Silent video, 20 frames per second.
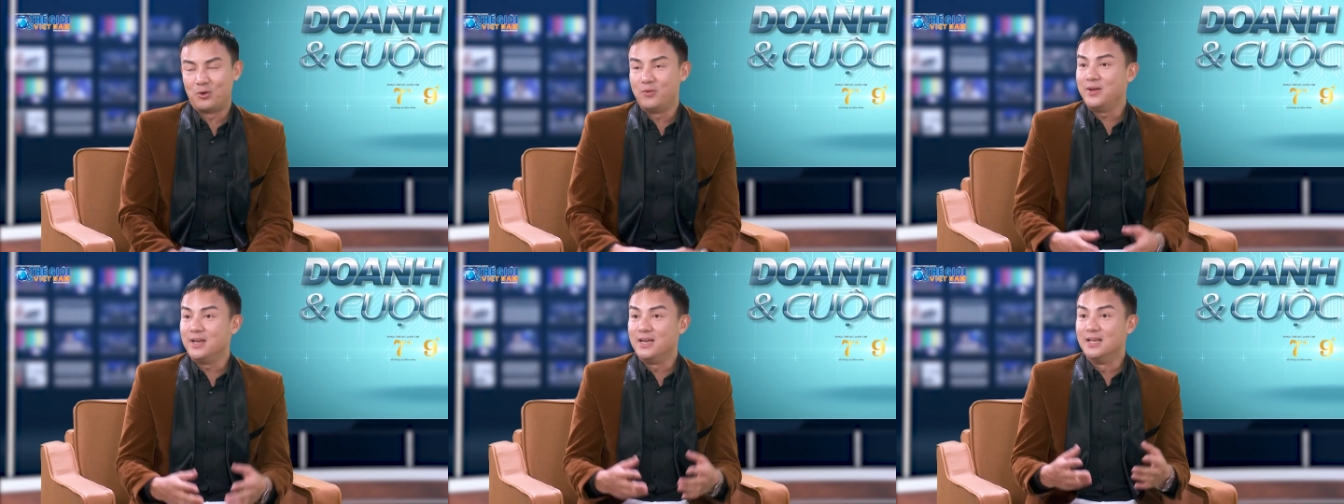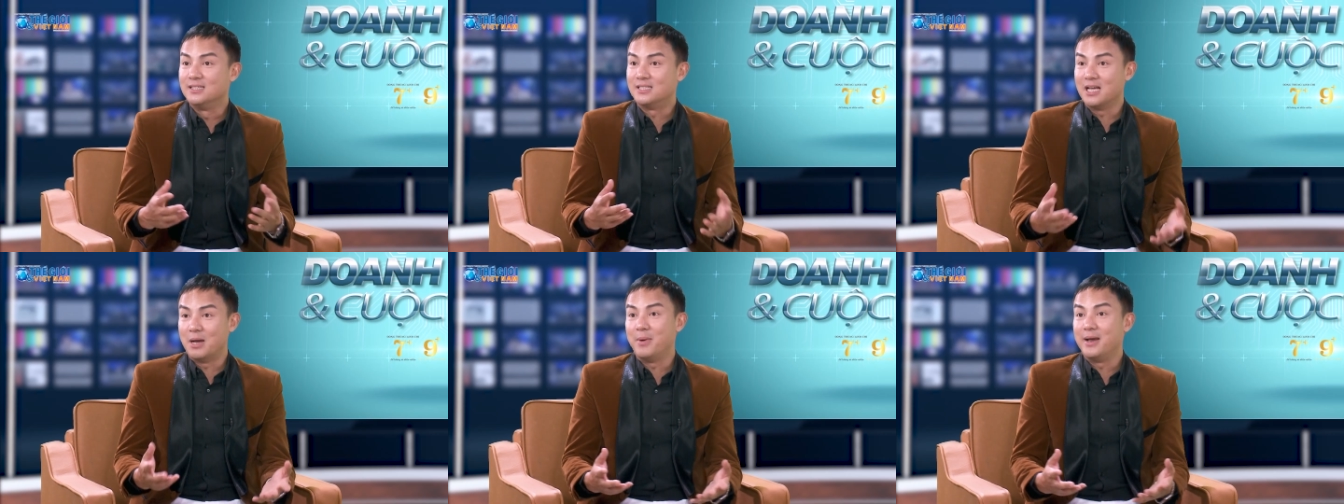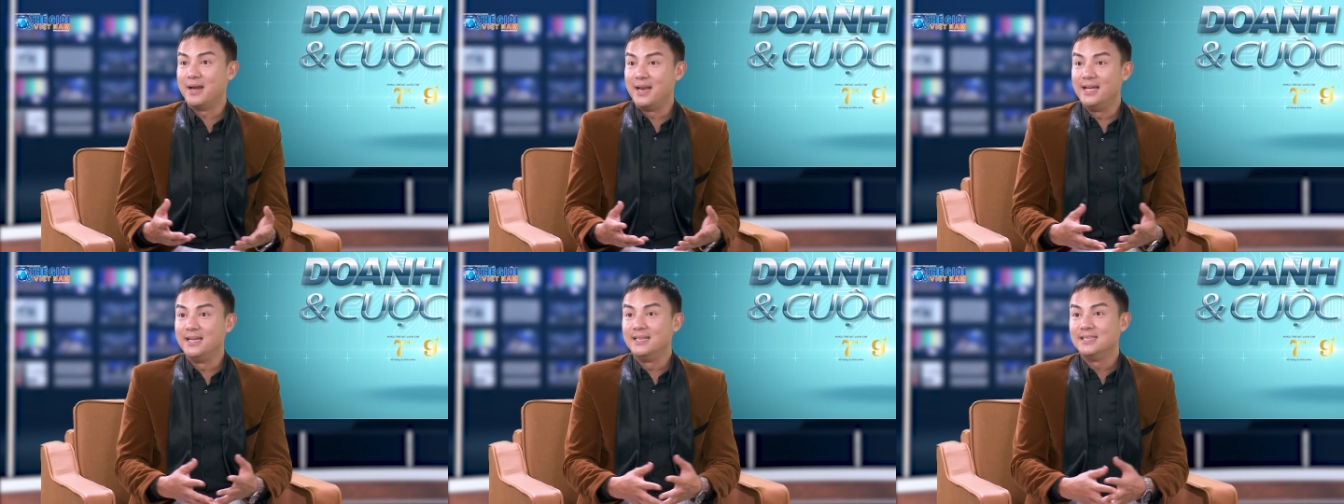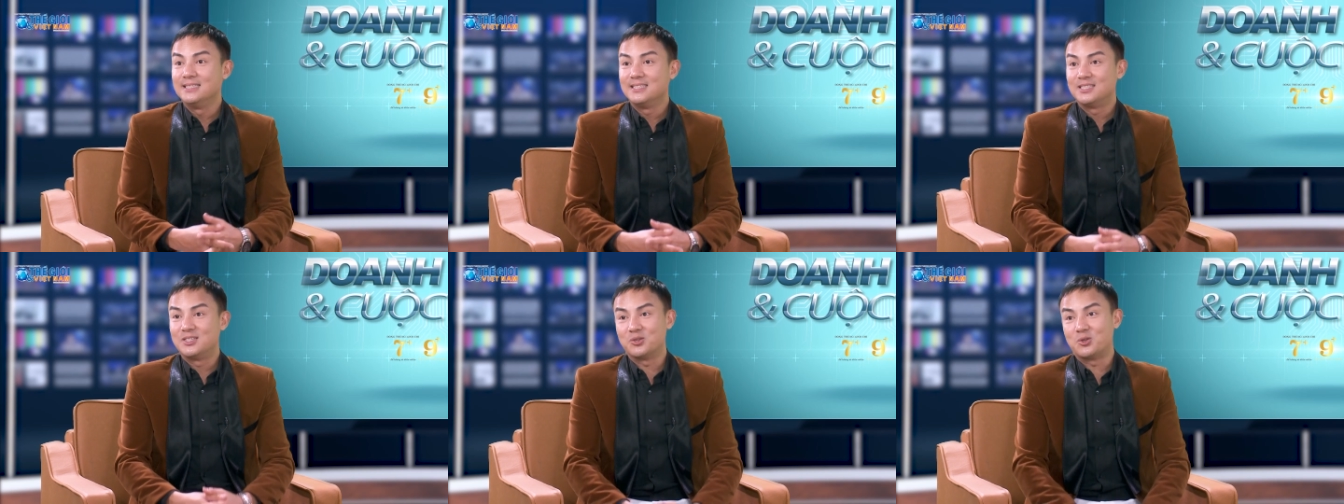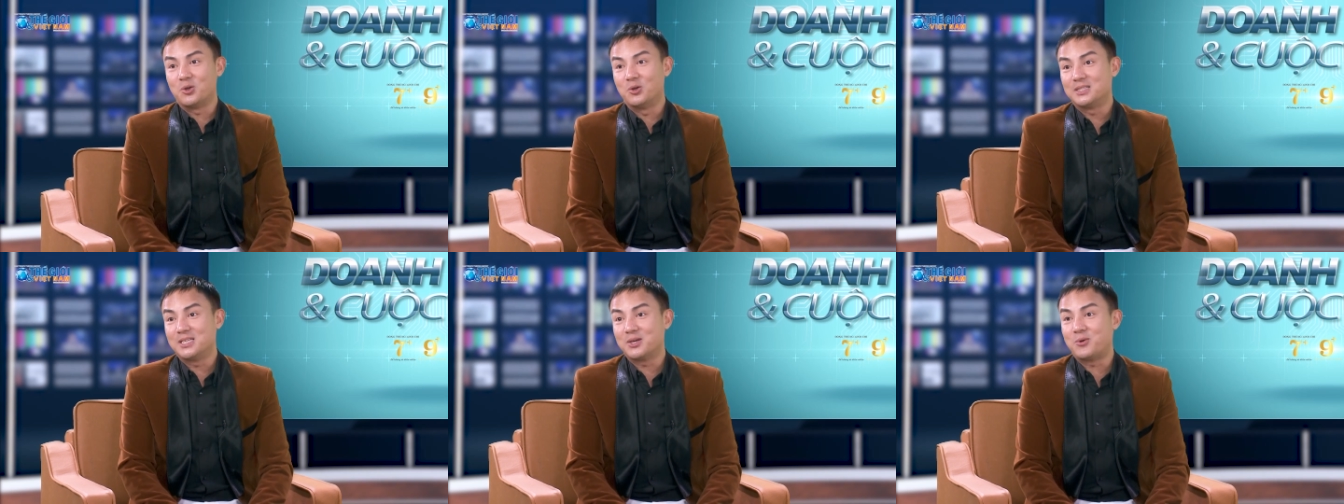Quý vị đừng rời màn hình, chúng
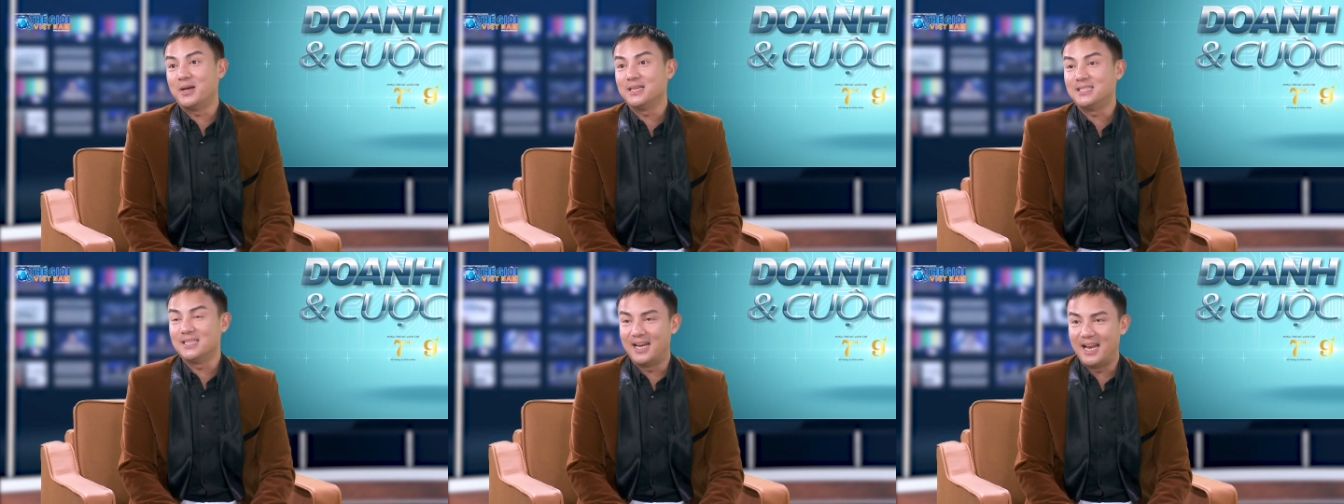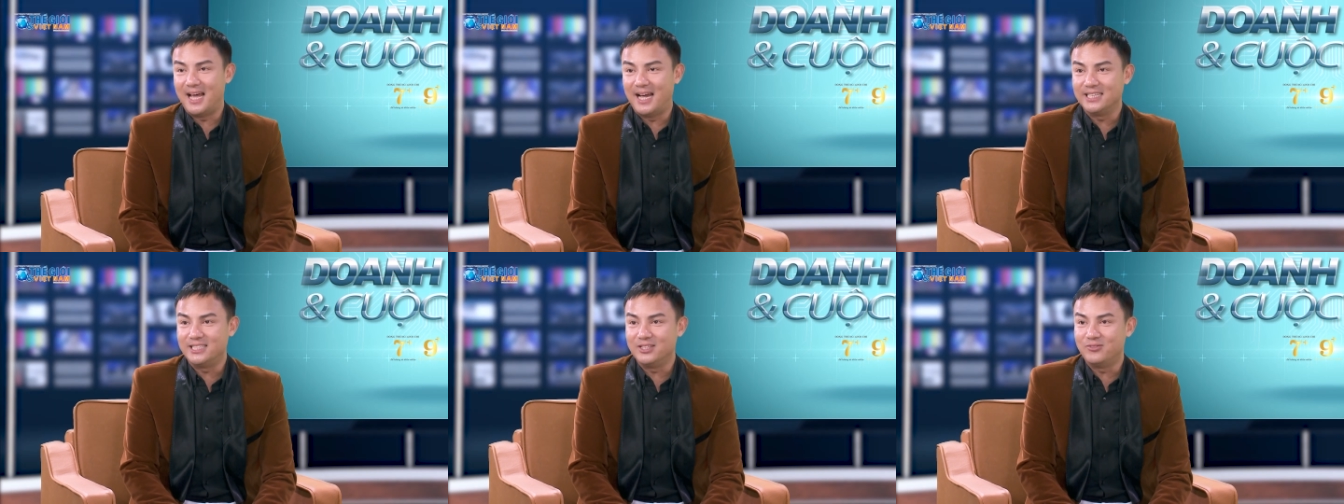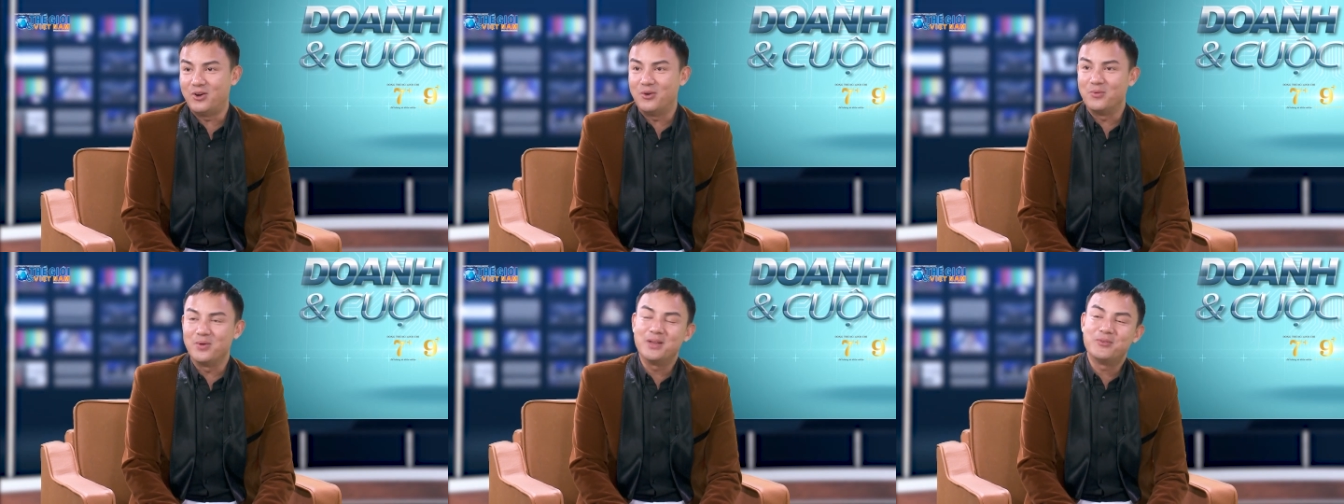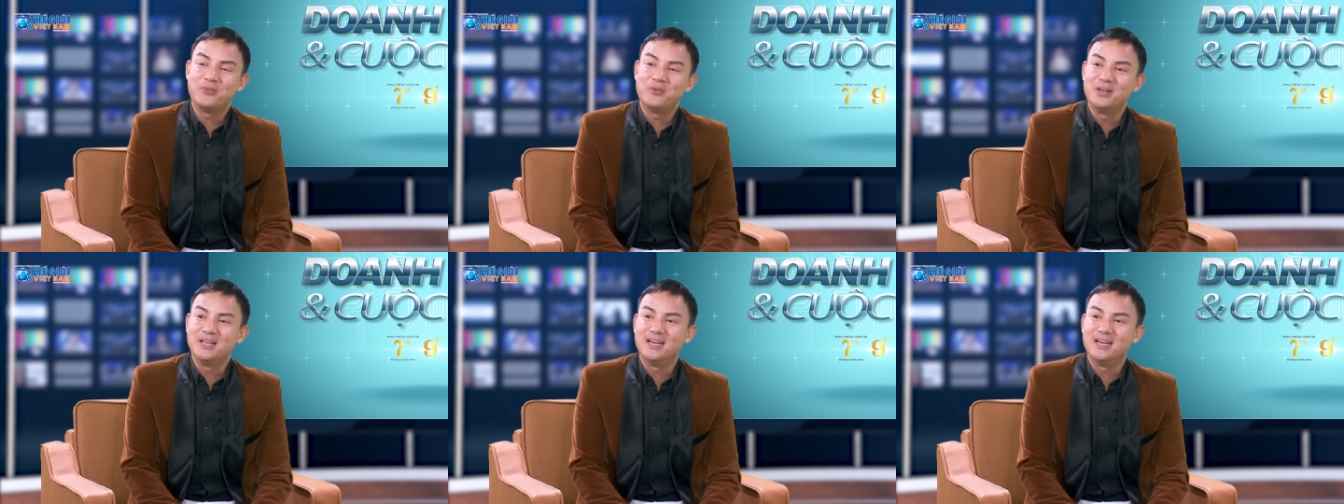tôi sẽ quay trở lại trong vòng ít phút